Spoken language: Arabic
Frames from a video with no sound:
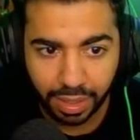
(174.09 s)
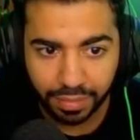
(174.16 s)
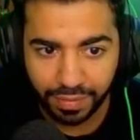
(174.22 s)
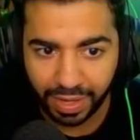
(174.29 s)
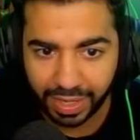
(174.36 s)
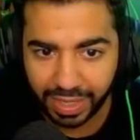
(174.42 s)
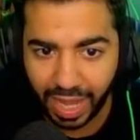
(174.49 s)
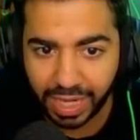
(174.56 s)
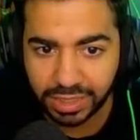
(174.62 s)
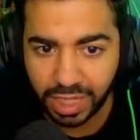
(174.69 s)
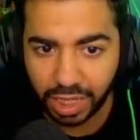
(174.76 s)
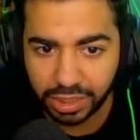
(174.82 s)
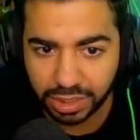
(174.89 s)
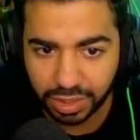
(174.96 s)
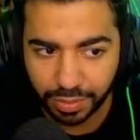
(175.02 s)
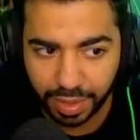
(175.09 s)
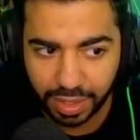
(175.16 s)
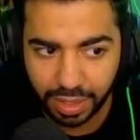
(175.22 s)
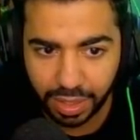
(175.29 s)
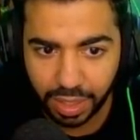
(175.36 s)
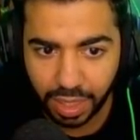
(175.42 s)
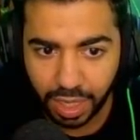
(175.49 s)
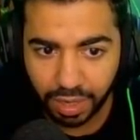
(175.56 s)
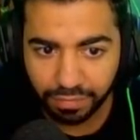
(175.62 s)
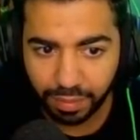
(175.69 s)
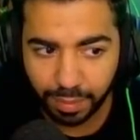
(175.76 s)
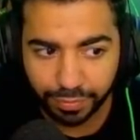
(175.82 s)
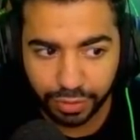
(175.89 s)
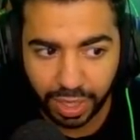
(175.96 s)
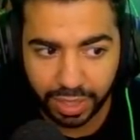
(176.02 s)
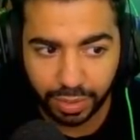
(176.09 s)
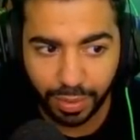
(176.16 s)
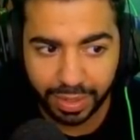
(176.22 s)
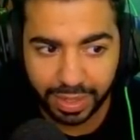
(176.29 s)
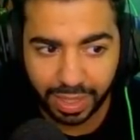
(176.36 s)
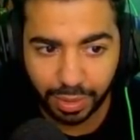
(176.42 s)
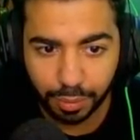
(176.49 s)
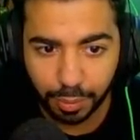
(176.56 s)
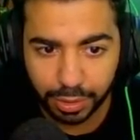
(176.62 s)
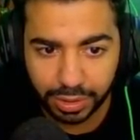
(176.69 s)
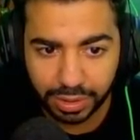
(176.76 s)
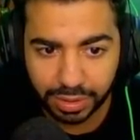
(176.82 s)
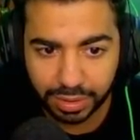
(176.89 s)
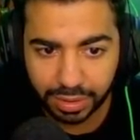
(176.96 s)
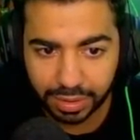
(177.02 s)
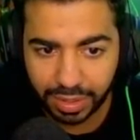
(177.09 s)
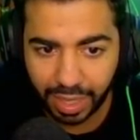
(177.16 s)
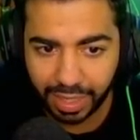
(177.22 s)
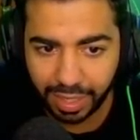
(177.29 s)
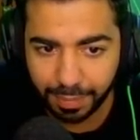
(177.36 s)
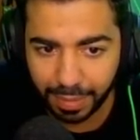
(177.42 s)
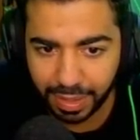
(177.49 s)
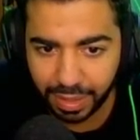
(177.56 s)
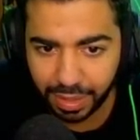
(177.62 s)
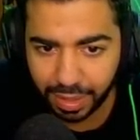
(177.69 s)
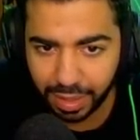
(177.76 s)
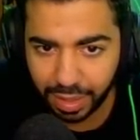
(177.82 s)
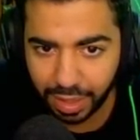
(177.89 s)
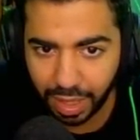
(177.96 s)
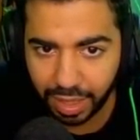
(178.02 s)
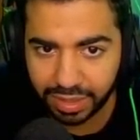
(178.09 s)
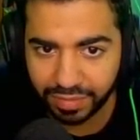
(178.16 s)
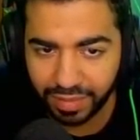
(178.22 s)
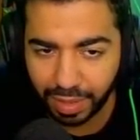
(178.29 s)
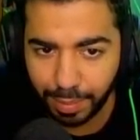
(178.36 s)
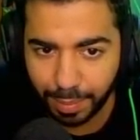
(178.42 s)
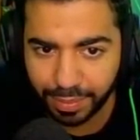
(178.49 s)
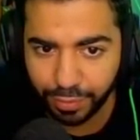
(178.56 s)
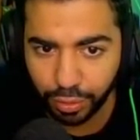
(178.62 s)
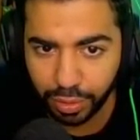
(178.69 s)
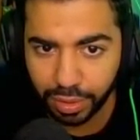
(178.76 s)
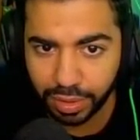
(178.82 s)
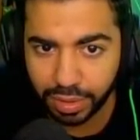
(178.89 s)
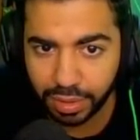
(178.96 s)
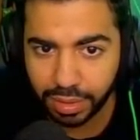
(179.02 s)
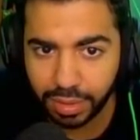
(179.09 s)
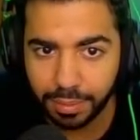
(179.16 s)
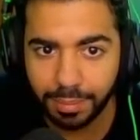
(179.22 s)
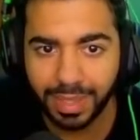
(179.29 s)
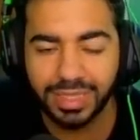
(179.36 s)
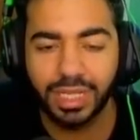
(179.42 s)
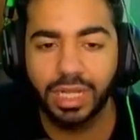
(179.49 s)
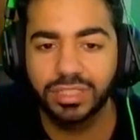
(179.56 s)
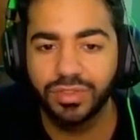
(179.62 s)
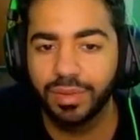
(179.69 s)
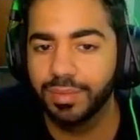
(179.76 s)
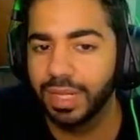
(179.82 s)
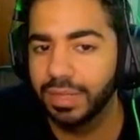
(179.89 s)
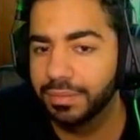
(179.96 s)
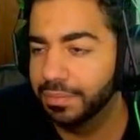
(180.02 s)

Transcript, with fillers: بعد كده عشنا 10 ثواني فالمفروض انا دلوقتي لو مت تقريبا اقدر افتح الباب اللي فوق بس خلاص فهمتها